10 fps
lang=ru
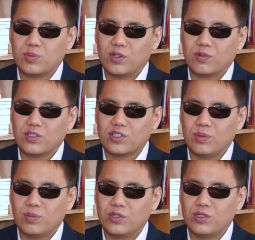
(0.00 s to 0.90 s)
справки
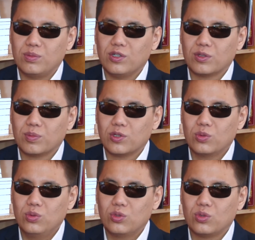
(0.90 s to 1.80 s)
сами по себе
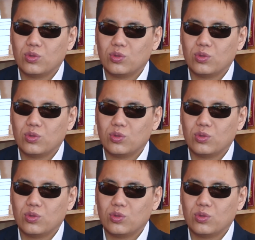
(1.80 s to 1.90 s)
отпадут,